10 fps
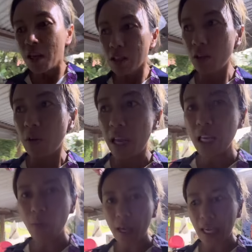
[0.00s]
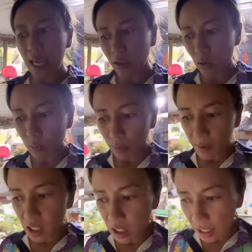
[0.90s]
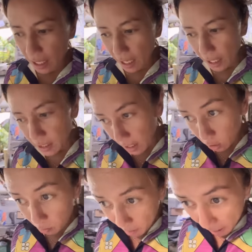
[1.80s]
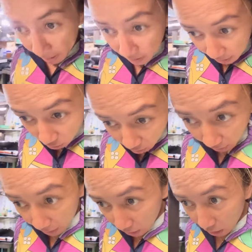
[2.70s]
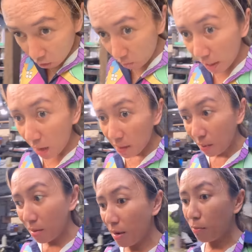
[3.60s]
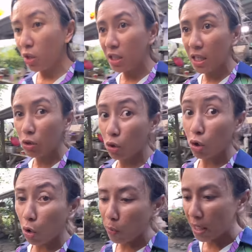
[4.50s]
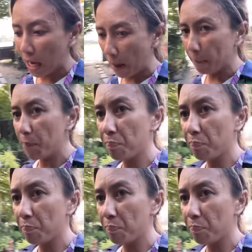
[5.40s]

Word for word: So, anyway, etong probinsya, guys, etong bahay dito ng auntie ko, marami kaming memories dito growing up.